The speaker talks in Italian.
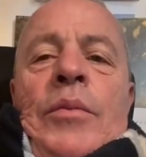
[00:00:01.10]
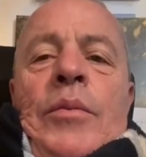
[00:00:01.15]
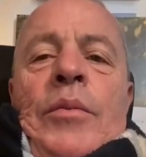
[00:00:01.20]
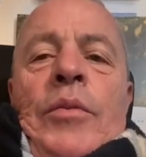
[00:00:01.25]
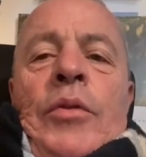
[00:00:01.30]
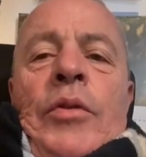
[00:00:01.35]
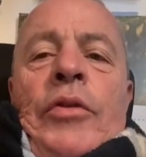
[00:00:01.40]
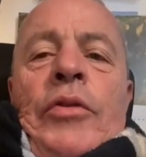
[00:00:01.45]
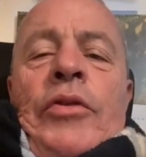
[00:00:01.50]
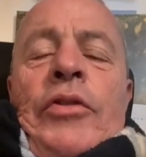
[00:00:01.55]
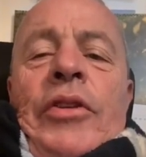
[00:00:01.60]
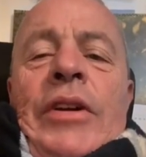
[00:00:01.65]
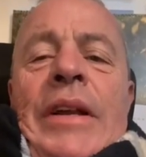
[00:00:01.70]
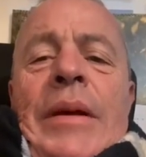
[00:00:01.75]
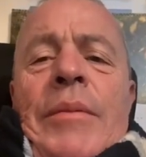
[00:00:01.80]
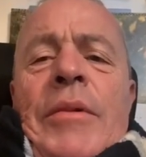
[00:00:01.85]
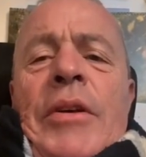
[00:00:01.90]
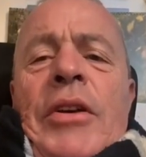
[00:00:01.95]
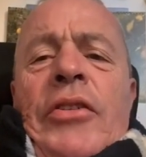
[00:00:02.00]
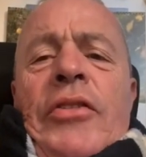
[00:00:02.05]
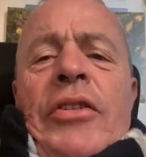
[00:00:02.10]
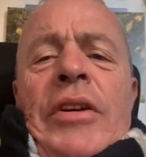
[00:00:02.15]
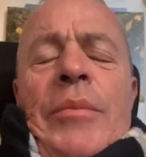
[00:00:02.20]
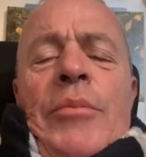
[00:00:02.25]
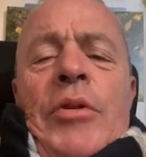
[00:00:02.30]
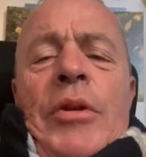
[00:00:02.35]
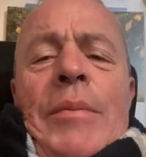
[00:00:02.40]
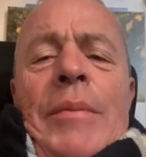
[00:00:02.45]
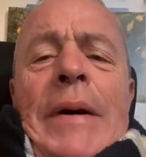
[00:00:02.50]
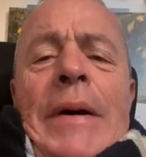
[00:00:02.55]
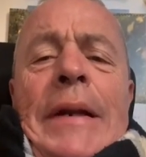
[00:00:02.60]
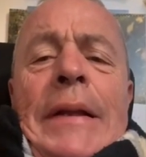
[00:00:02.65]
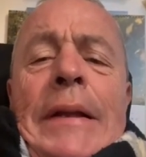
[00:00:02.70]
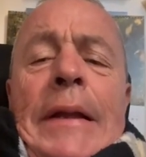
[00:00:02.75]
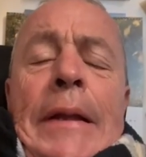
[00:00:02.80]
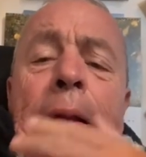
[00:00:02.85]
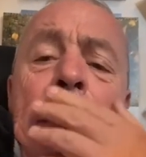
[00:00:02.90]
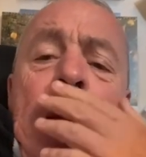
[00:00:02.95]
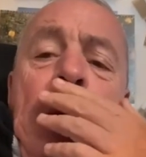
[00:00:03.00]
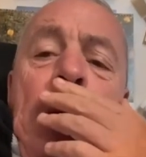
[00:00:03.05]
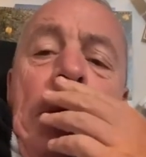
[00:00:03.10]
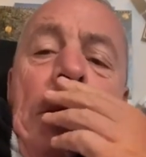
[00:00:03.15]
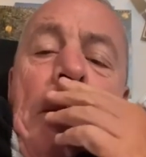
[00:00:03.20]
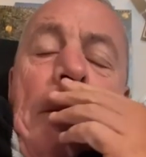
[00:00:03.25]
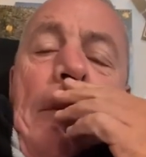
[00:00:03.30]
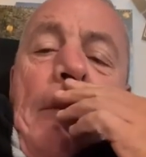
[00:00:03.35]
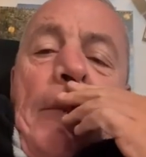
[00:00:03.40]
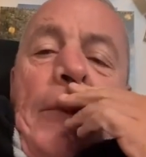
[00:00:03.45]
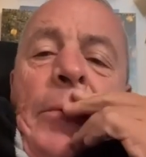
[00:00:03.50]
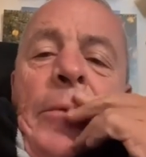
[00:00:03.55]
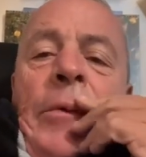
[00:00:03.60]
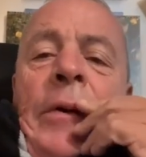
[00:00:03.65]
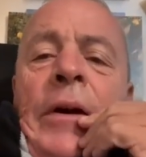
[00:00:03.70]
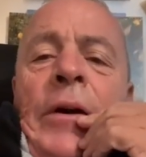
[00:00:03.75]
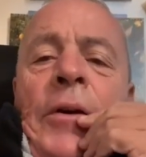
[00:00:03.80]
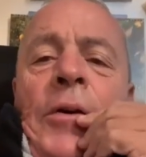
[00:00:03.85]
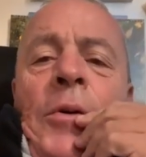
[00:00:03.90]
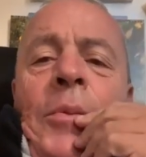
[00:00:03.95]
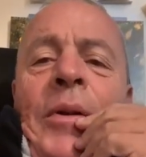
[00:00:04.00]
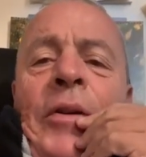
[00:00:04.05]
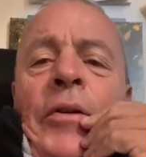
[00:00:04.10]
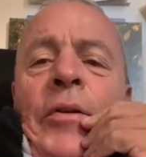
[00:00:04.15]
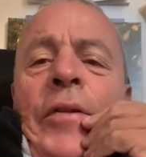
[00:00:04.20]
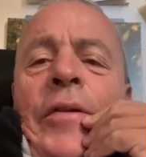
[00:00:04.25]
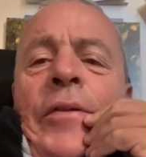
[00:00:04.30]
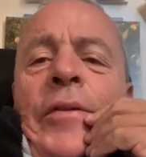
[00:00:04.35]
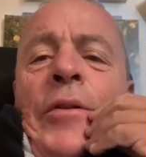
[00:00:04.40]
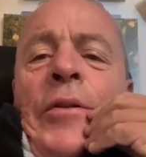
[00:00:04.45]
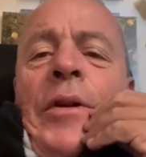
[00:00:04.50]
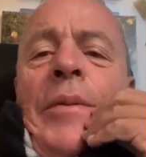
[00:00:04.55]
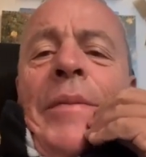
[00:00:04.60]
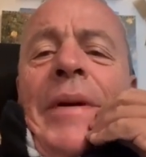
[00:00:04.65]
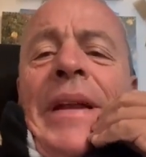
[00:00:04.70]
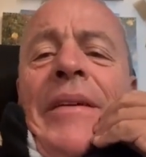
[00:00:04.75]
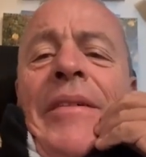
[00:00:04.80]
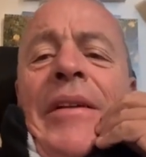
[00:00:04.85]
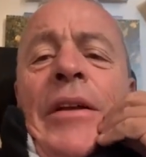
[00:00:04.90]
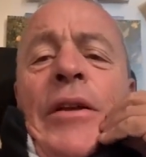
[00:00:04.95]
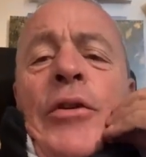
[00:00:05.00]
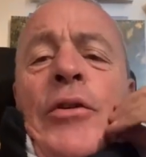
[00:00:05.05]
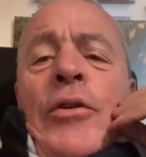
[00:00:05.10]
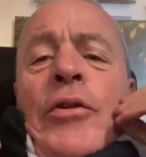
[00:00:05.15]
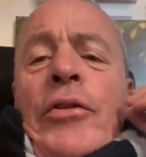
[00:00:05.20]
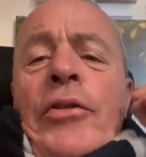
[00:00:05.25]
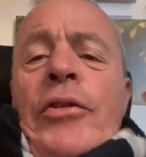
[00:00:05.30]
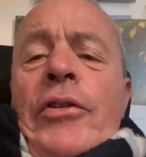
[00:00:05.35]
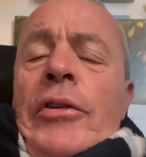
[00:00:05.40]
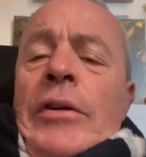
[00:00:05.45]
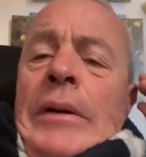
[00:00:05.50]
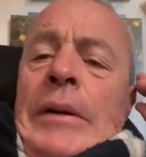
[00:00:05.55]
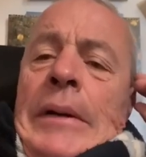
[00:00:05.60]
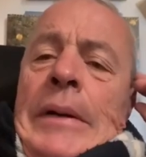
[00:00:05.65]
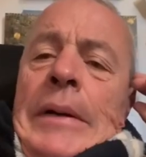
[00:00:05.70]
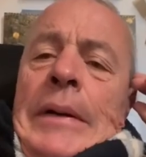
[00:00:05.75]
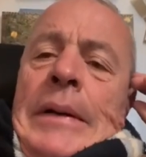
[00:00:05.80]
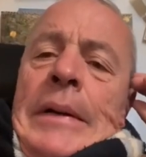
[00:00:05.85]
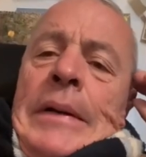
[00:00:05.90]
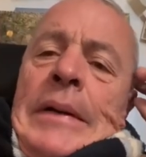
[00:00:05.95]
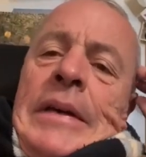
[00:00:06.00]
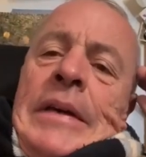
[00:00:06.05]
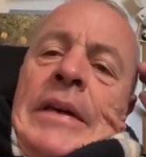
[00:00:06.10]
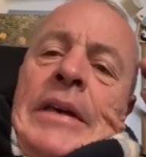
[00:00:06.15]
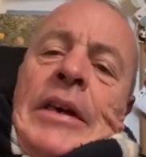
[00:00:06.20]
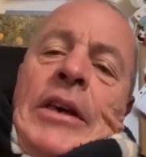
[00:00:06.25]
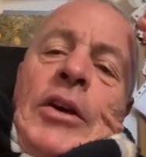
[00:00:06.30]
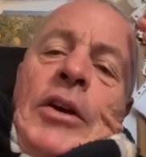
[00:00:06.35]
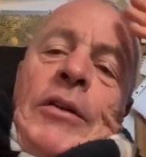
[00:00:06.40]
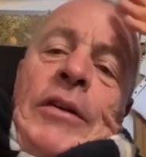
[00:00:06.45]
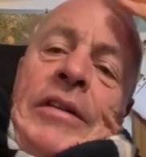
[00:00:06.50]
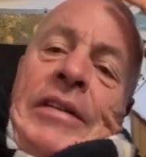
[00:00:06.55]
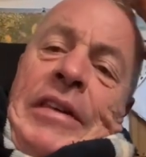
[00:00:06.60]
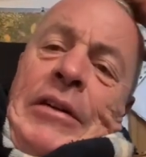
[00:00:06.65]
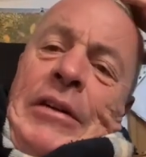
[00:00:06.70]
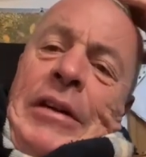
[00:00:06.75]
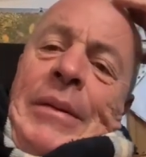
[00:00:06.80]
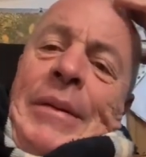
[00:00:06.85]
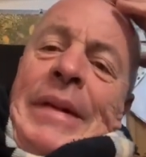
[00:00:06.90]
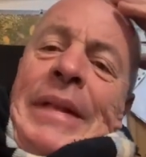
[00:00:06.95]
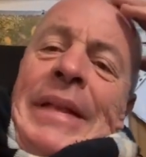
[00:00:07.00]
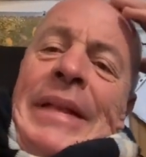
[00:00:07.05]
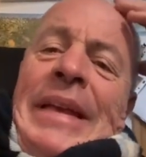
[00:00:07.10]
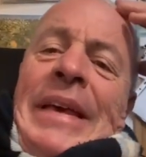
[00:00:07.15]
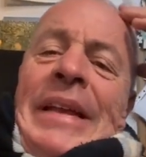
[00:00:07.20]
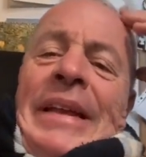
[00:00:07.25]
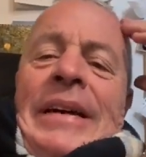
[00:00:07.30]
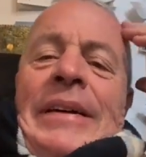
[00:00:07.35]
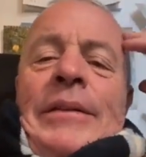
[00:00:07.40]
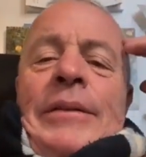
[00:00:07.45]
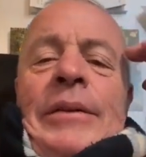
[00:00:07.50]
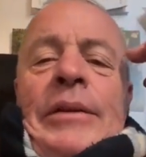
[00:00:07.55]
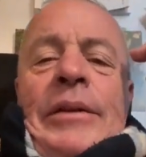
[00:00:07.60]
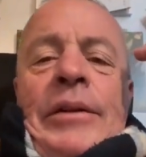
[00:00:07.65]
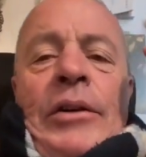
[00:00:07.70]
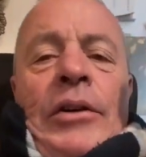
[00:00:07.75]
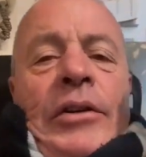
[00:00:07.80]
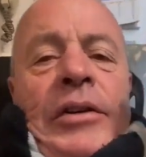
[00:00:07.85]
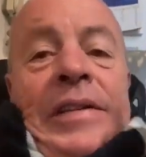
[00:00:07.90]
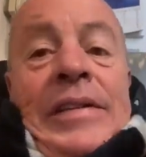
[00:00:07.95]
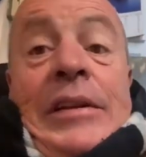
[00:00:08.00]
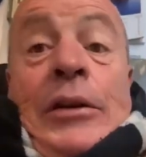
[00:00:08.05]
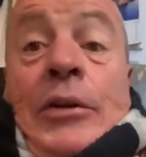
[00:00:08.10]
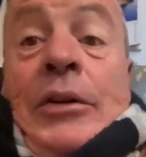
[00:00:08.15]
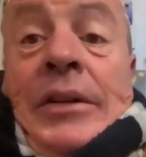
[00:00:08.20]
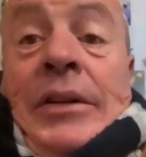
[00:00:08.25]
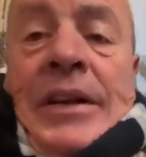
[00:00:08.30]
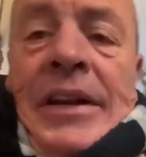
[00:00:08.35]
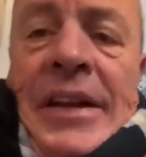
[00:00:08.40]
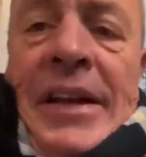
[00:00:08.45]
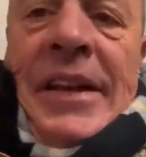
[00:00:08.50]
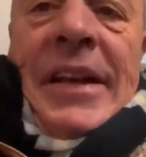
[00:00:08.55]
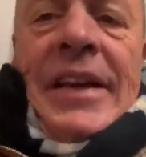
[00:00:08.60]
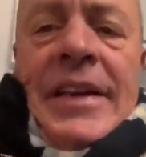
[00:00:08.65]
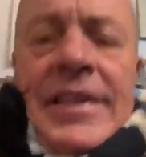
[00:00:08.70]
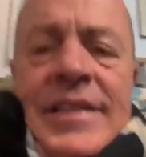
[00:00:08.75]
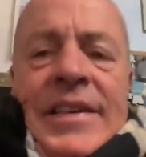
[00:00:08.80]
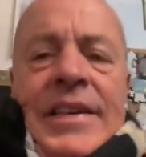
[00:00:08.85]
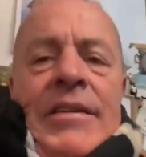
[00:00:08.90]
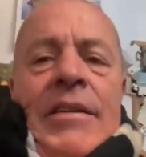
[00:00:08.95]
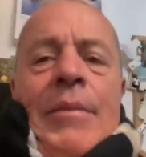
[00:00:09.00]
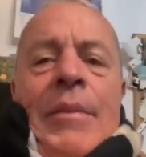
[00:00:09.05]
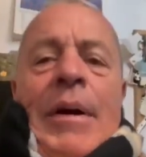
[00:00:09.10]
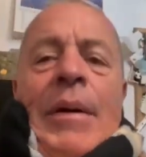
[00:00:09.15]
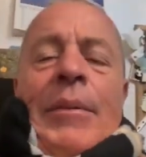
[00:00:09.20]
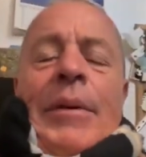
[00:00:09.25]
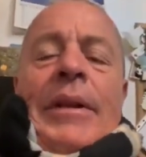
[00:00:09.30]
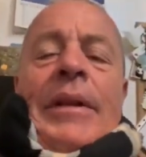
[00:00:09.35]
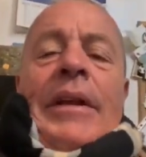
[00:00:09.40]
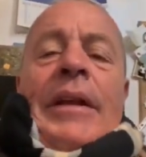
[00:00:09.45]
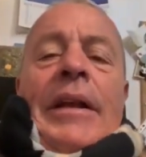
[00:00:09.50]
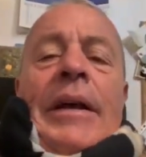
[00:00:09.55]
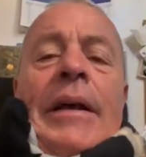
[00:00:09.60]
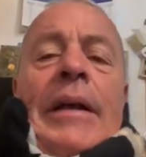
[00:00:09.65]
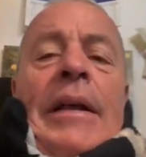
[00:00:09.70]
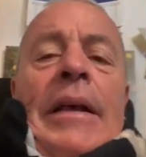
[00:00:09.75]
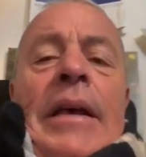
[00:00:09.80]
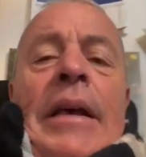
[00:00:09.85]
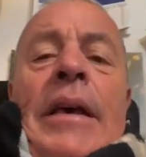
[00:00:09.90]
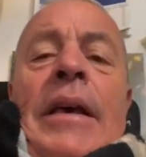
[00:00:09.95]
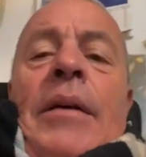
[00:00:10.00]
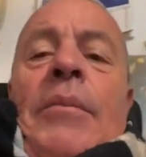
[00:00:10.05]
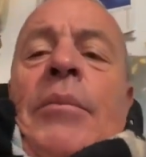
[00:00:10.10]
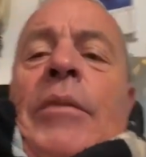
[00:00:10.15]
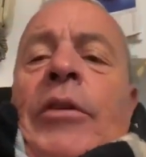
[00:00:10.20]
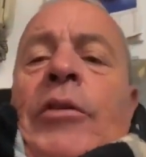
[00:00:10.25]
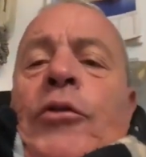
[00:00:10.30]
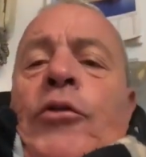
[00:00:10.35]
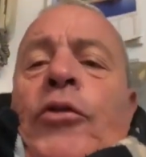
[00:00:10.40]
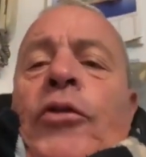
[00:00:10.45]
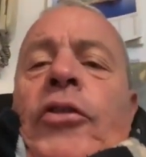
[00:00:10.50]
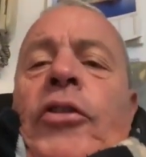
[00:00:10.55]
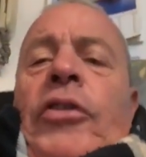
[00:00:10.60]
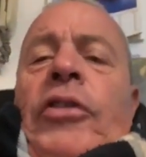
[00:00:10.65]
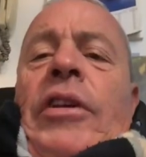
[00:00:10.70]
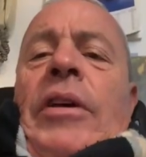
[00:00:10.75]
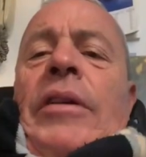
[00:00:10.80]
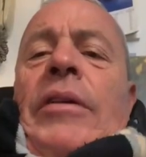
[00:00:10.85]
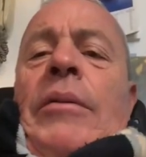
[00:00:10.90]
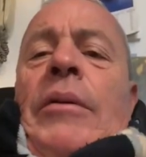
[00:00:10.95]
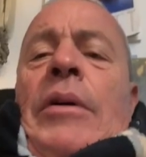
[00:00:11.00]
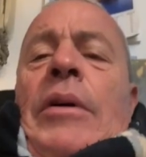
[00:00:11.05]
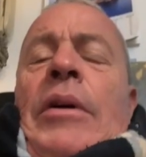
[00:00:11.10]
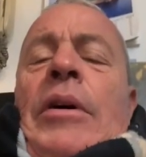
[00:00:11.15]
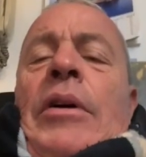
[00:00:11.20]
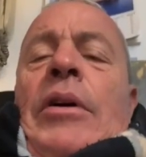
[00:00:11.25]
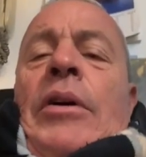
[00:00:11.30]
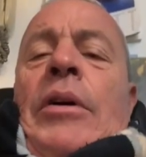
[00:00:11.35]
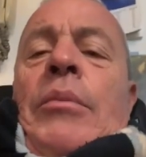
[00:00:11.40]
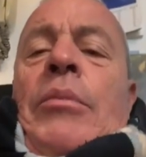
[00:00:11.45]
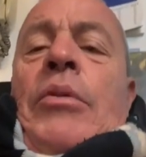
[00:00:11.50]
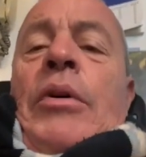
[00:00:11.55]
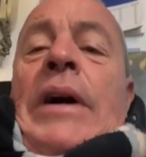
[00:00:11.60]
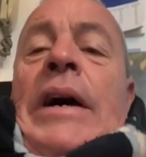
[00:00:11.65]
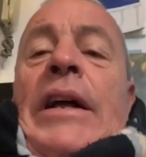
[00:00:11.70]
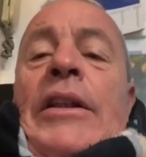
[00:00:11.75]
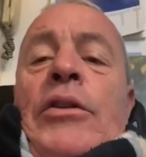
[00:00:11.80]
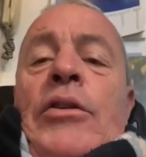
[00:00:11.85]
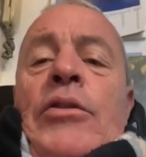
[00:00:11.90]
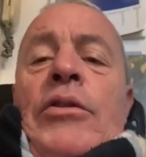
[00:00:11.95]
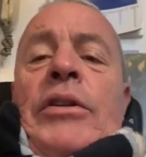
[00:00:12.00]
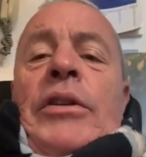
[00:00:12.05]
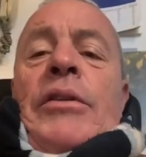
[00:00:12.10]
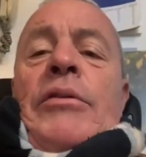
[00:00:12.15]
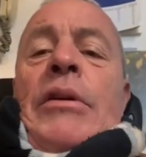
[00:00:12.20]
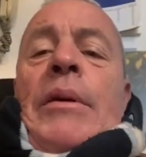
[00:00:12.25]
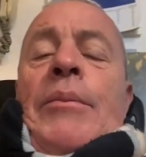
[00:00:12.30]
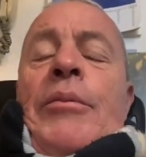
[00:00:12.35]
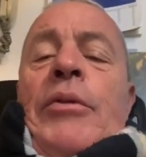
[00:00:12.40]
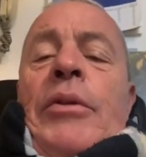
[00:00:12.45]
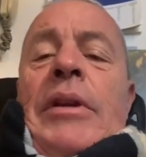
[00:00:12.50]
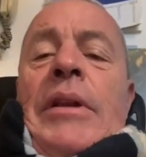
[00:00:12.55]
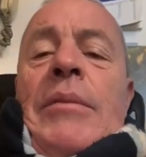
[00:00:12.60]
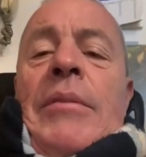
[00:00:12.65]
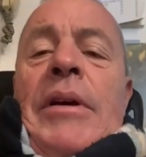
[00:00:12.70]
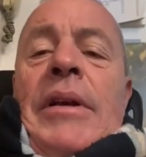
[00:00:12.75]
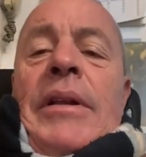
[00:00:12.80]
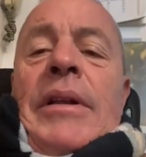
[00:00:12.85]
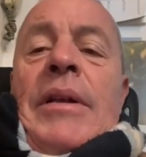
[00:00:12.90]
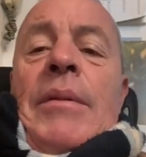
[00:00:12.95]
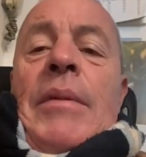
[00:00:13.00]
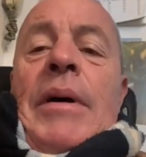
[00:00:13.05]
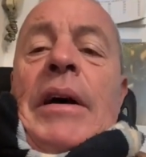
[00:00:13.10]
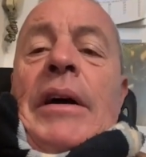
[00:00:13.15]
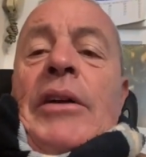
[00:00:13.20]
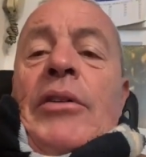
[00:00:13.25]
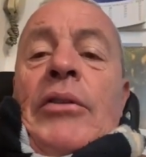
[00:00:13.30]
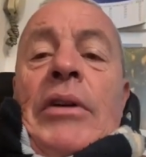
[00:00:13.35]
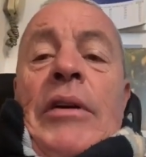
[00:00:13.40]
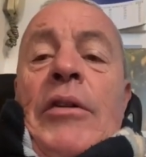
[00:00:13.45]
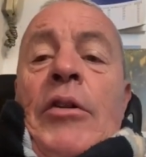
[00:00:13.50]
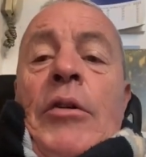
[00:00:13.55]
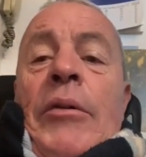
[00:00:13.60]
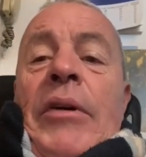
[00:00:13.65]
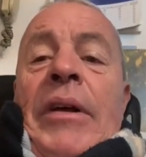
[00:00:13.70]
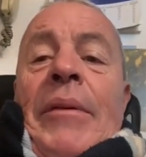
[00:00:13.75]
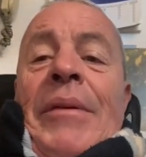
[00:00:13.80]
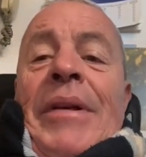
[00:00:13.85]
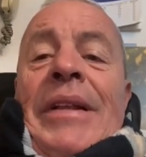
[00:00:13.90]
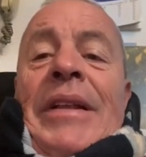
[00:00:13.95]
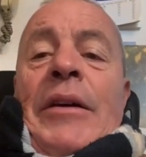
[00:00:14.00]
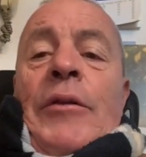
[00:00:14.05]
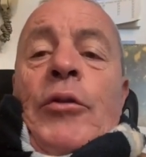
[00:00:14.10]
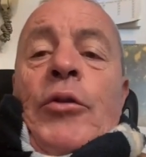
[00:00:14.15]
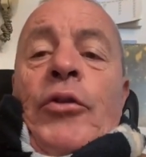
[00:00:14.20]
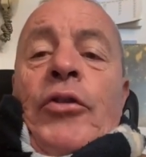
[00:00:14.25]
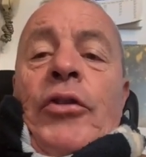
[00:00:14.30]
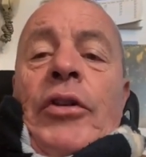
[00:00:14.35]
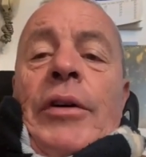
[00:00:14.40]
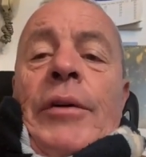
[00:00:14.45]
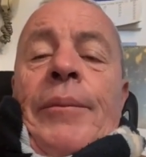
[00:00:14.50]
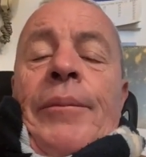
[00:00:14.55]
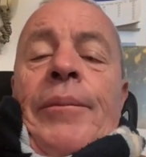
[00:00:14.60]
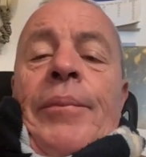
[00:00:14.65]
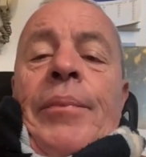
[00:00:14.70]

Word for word: Buongiorno amici e buon martedì, qui a Roma c'è un sole meraviglioso, io vi scrivo la mattina, ora stamattina, chi scrive mai la mattina? Mi scuso se ho bucato gli ultimi due appuntamenti, ma non avevo veramente voce,